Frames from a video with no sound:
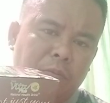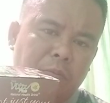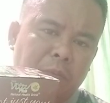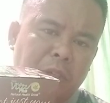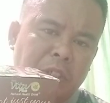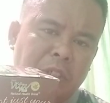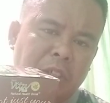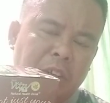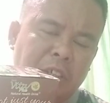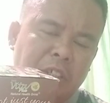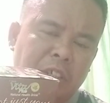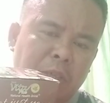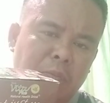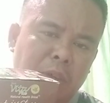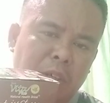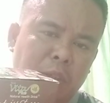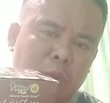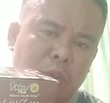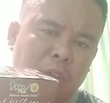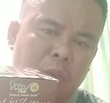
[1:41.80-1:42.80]
13,
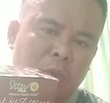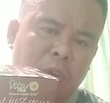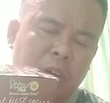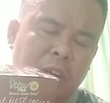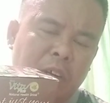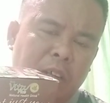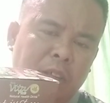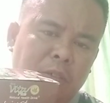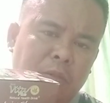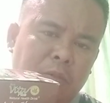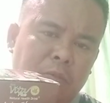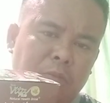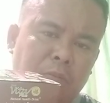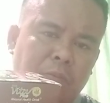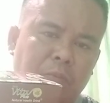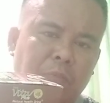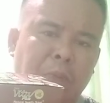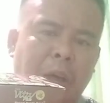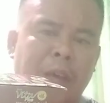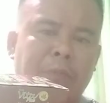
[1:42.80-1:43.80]
Block 21, Lot
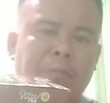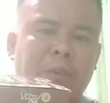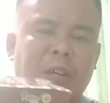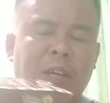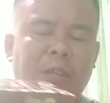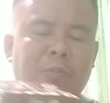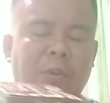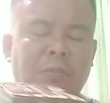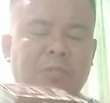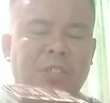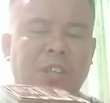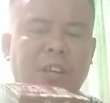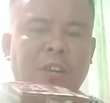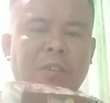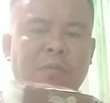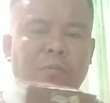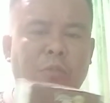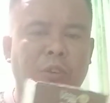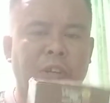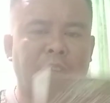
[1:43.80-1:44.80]
5 mga ma'am sir.
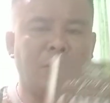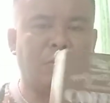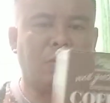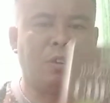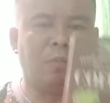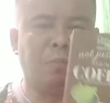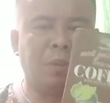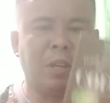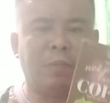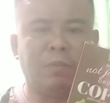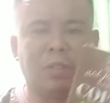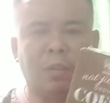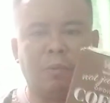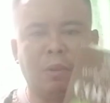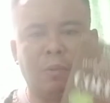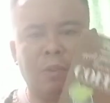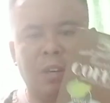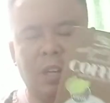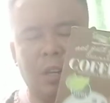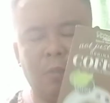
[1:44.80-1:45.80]
Pwede nyo kayo PM sa
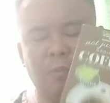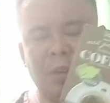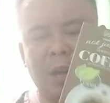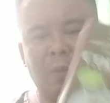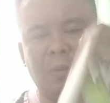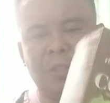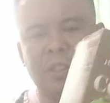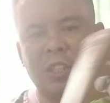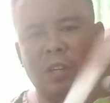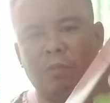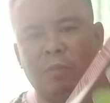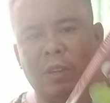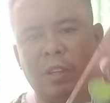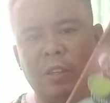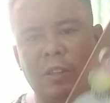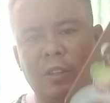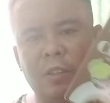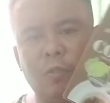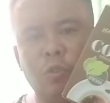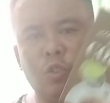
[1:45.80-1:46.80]
may mga karamdaman dyan. May
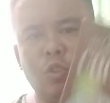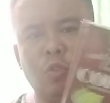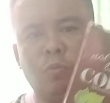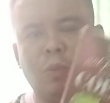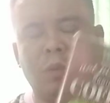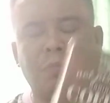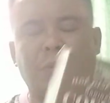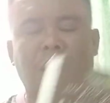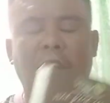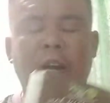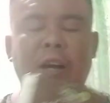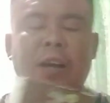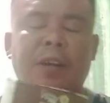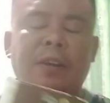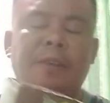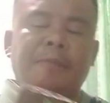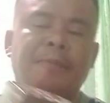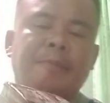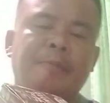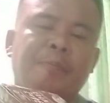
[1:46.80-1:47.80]
gustong magpa
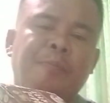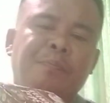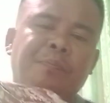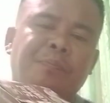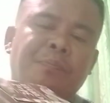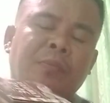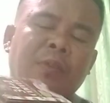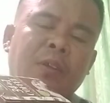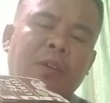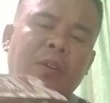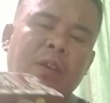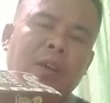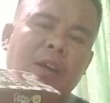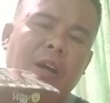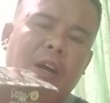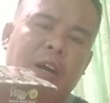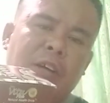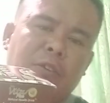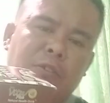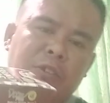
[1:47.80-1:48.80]

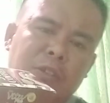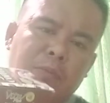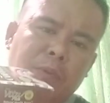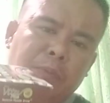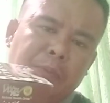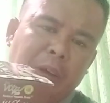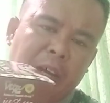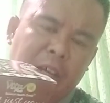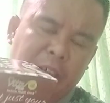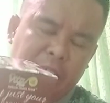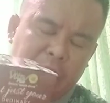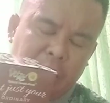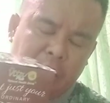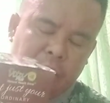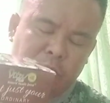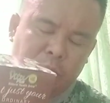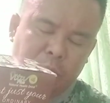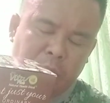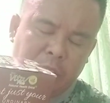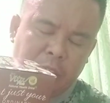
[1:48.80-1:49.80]
ano dyan magpa
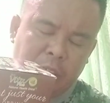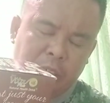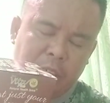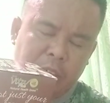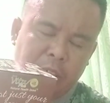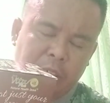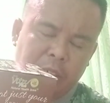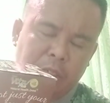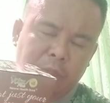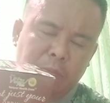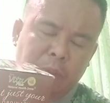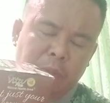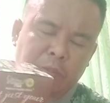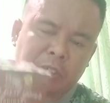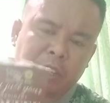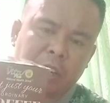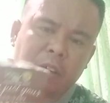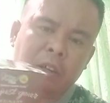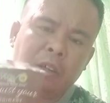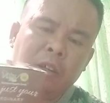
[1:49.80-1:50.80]
ano mga ma'am
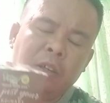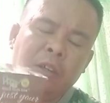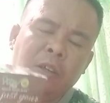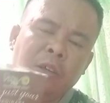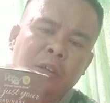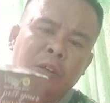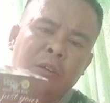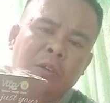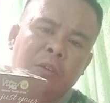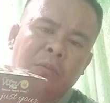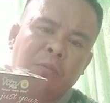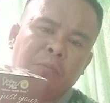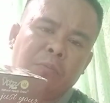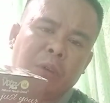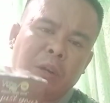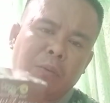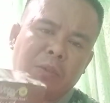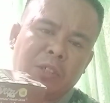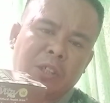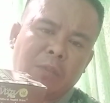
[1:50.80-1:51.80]
sir
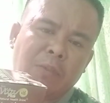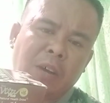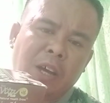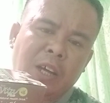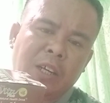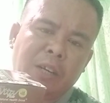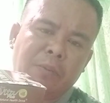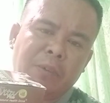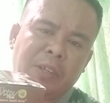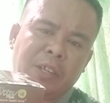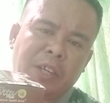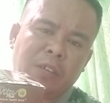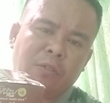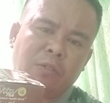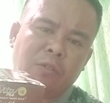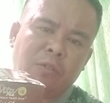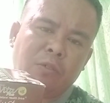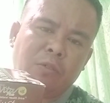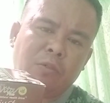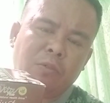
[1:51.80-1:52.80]
para masamahan namin
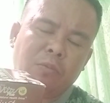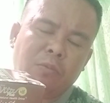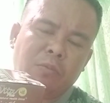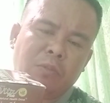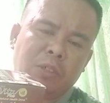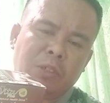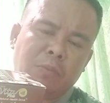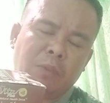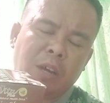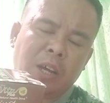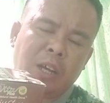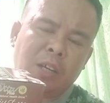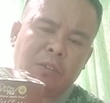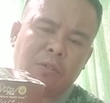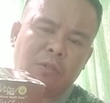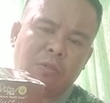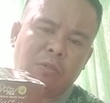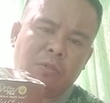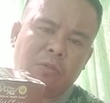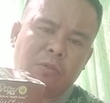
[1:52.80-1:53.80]
kayo masamahan
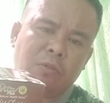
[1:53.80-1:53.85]
ko